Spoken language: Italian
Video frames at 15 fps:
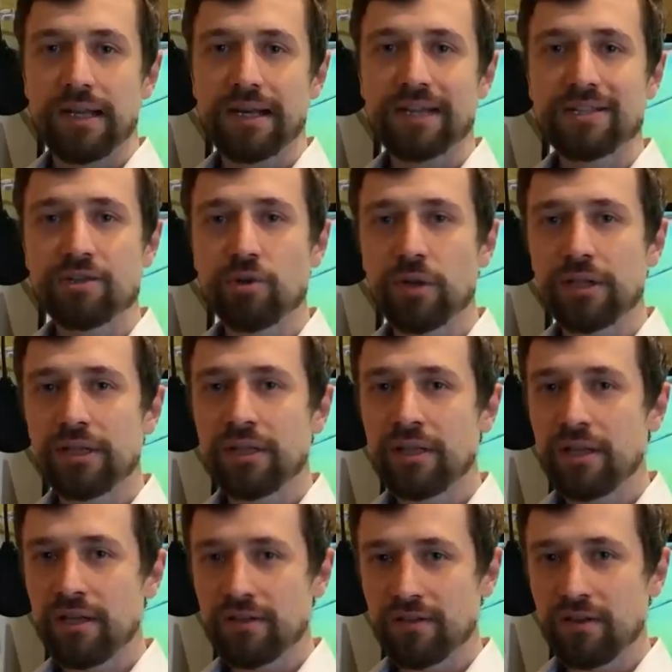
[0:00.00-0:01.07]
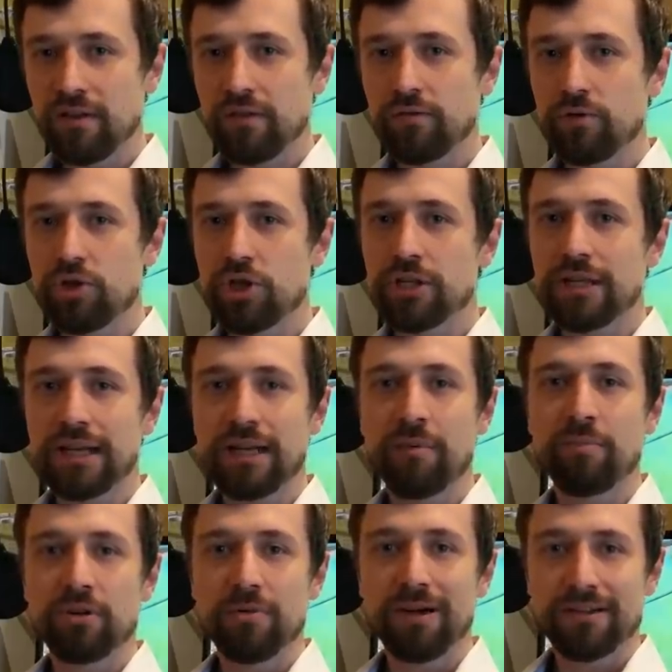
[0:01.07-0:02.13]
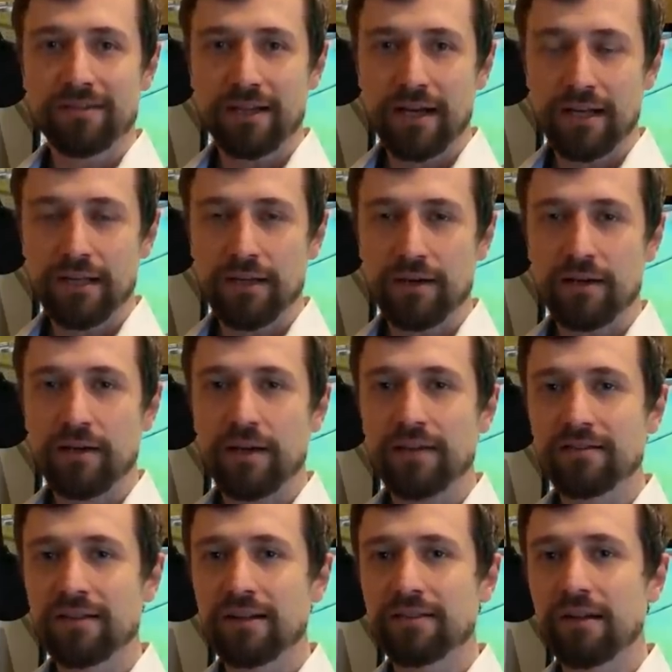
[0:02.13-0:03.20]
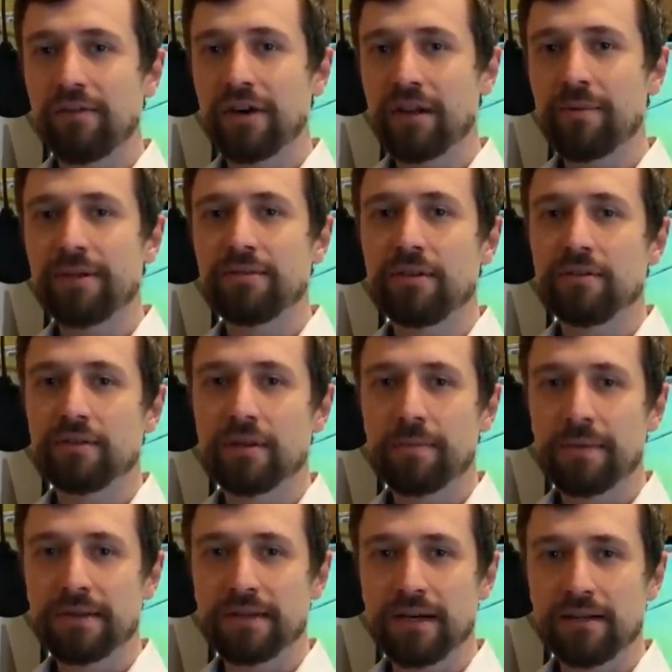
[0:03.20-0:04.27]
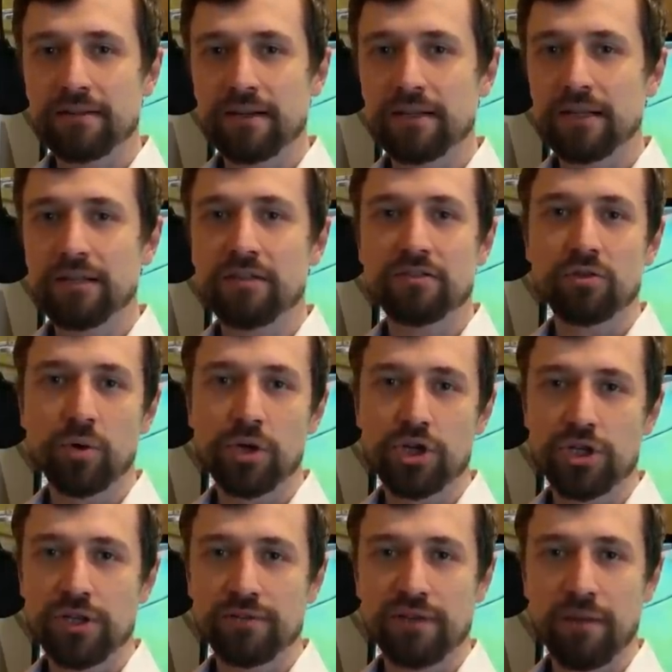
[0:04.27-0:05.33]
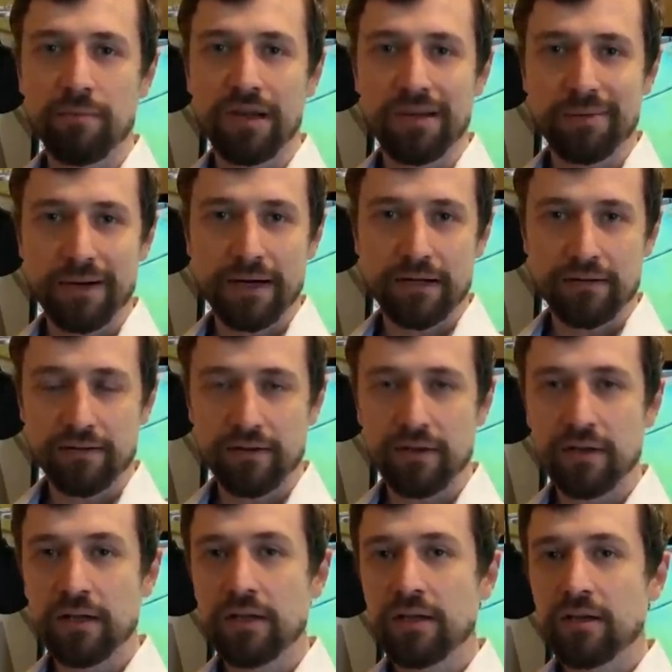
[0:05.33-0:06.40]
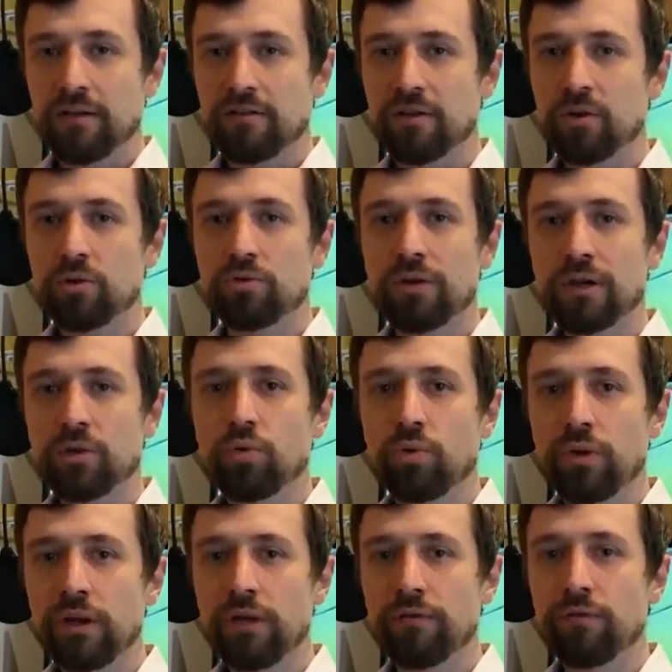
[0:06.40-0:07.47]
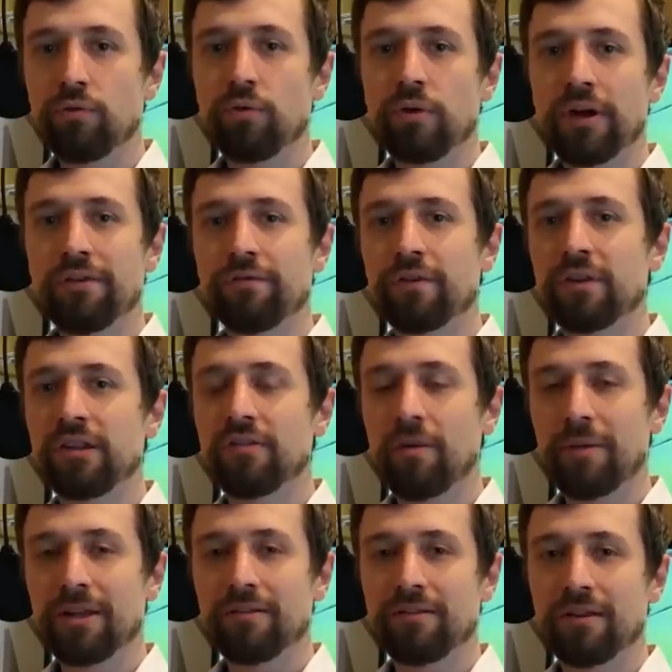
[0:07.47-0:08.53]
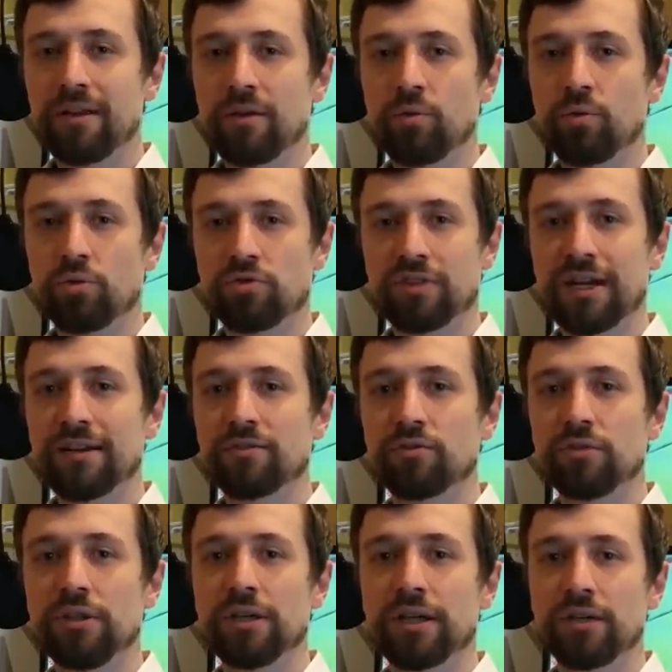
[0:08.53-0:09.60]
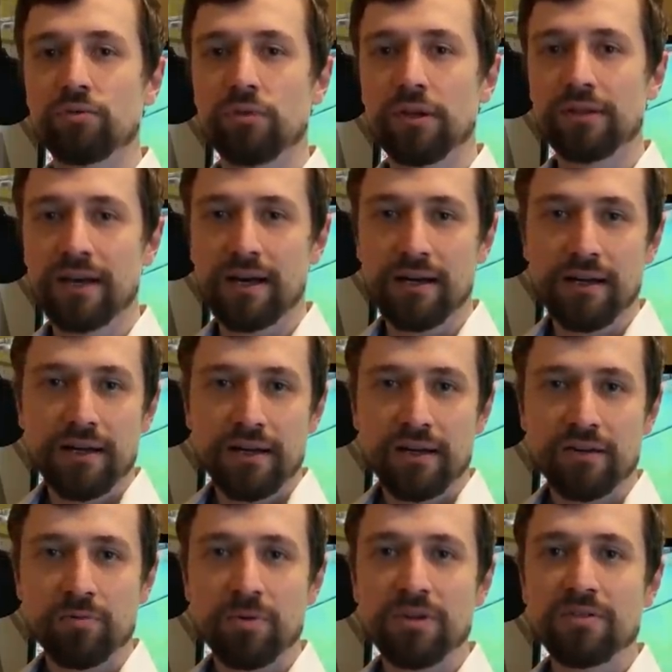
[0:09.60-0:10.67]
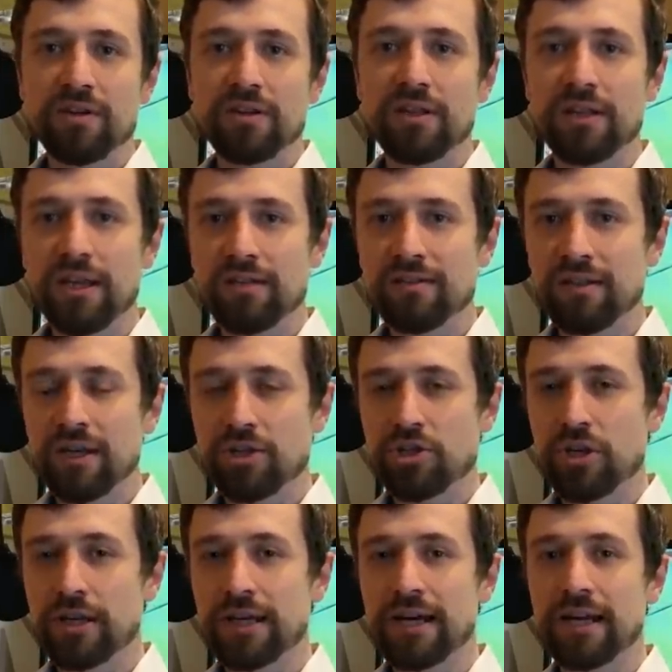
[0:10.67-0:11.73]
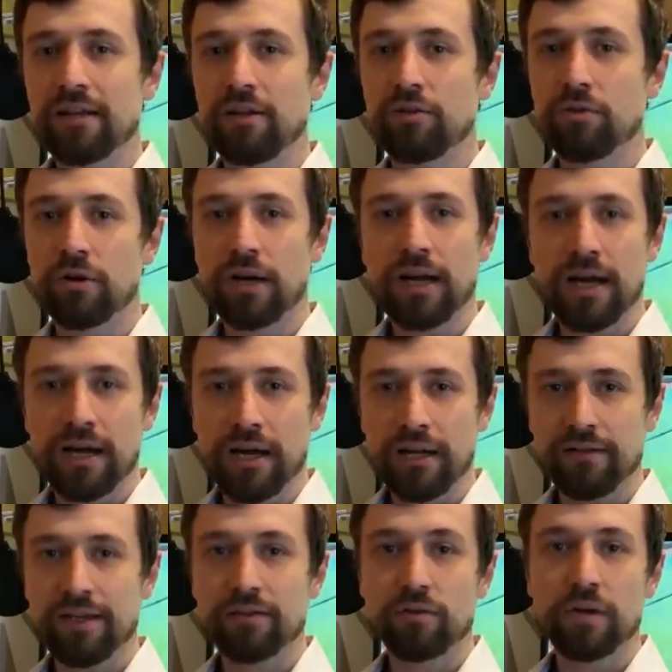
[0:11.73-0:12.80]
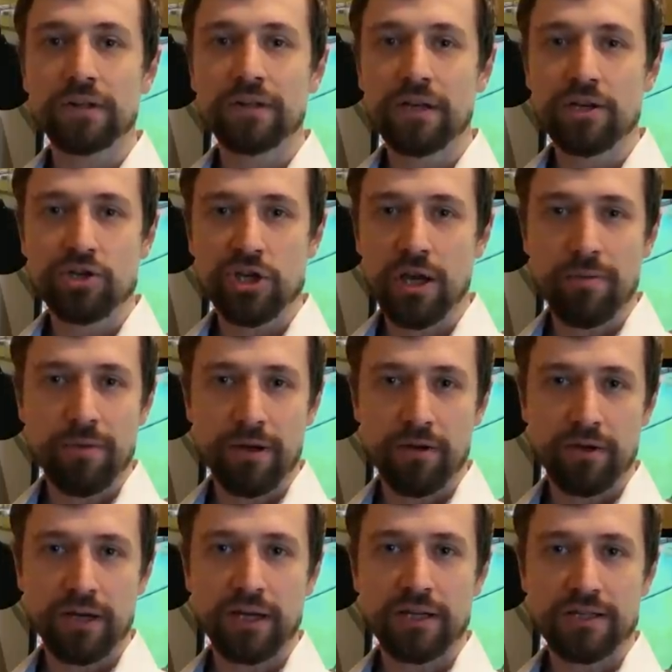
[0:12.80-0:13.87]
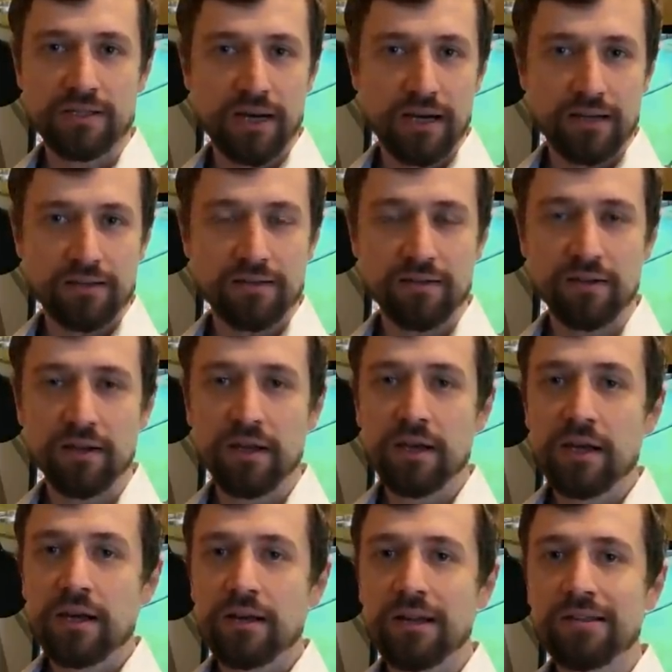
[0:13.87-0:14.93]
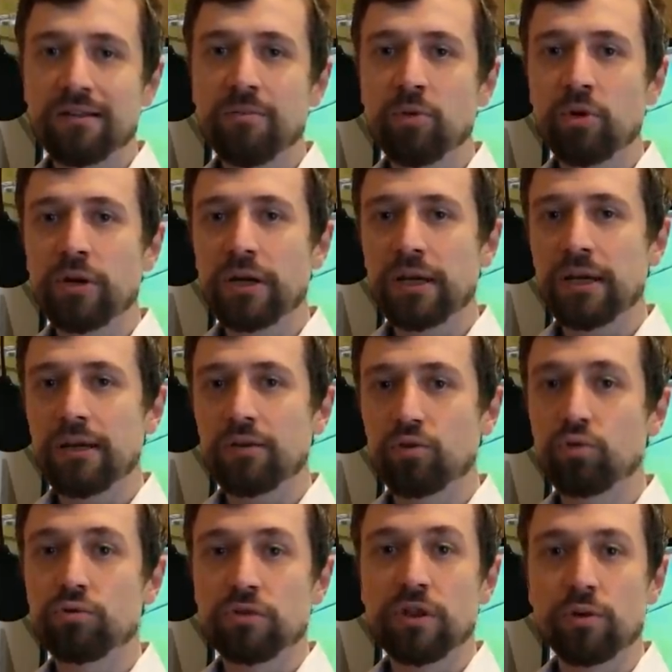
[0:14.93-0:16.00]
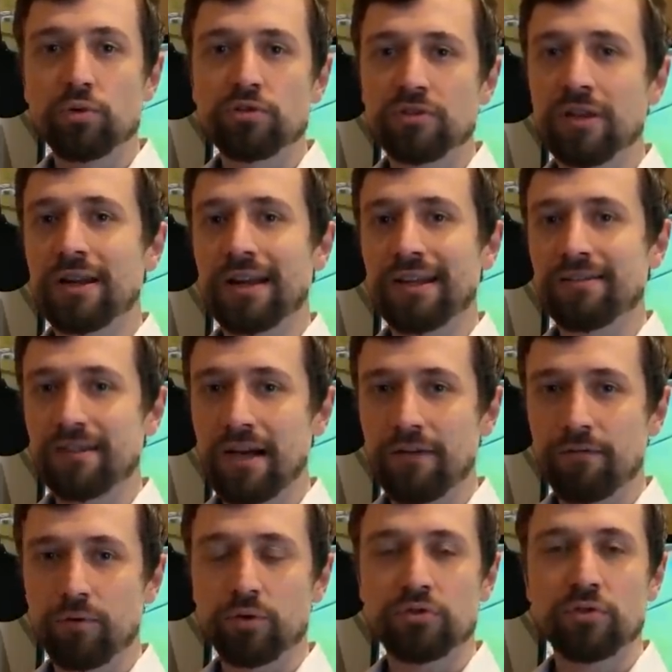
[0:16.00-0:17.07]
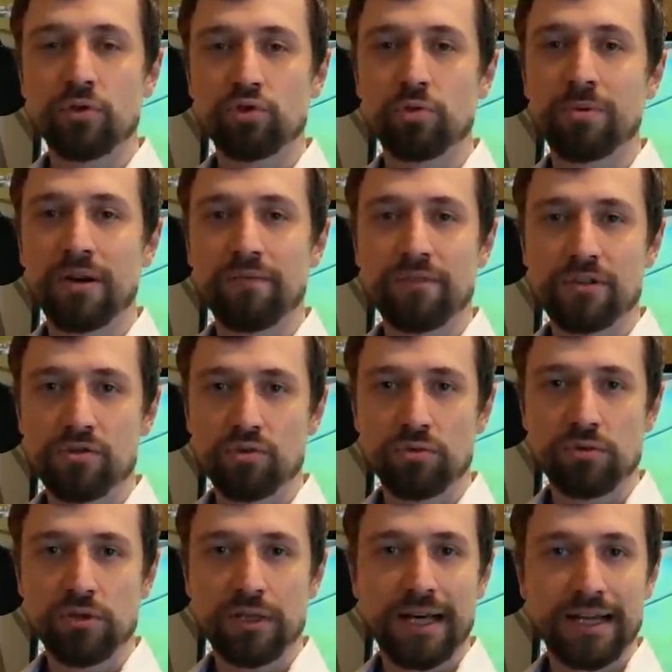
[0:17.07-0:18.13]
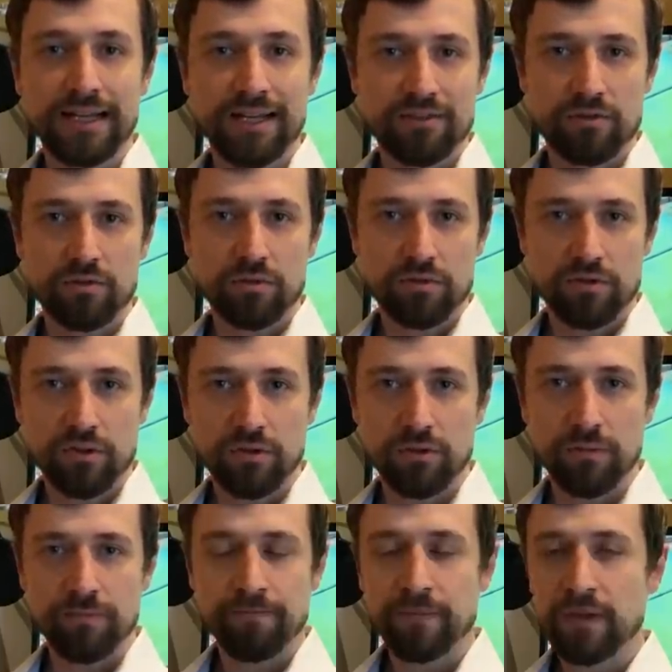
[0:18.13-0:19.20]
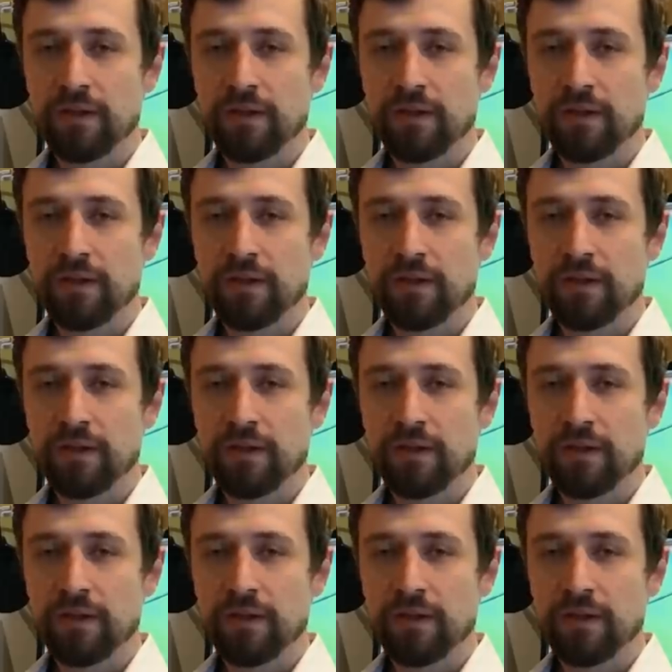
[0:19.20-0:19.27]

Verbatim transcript: La reazione dei tedeschi di fuggire dal campo di battaglia è stata variamente interpretata dagli storici di entrambe le parti. Secondo alcuni fu effettivamente uno scatto di incredulità che spinse i tedeschi a cercare di tornare dietro le trincee per riorganizzarsi, nel timore che tutti i russi in realtà fossero sopravvissuti al gas tossico.